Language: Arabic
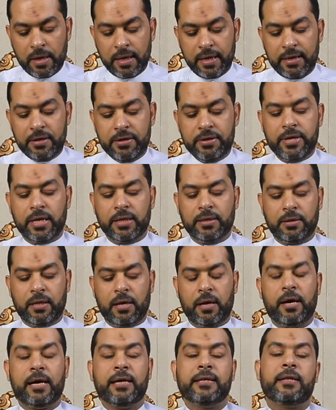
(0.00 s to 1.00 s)
إن
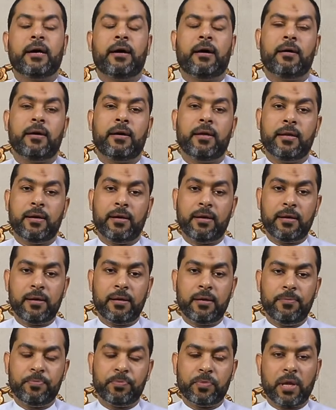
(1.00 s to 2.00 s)
الله
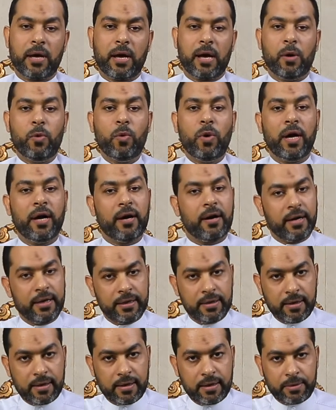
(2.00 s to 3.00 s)
تعالى أوحى
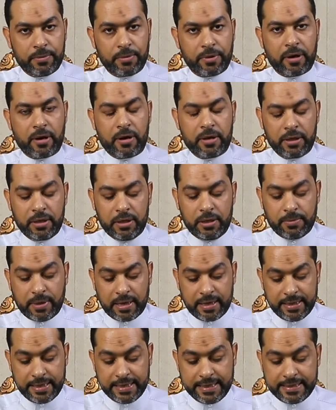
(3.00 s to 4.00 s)
إلى إبراهيم
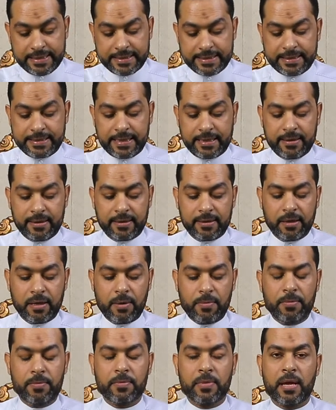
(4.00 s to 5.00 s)
عليه
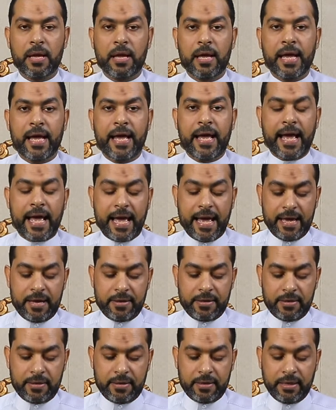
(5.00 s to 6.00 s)
السلام
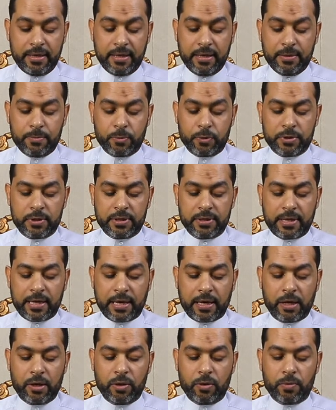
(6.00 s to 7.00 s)
أني
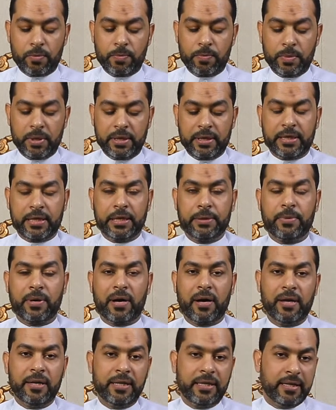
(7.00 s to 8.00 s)
متخذ من
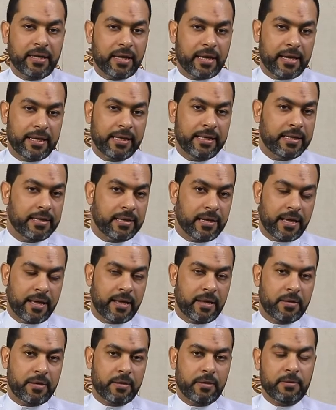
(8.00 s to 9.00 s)
عبادي
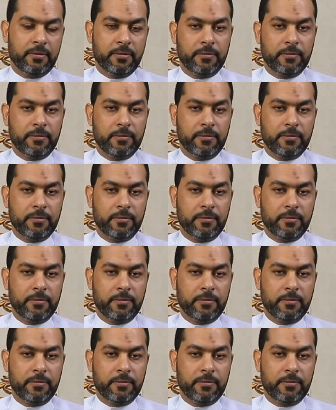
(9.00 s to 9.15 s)
خليلا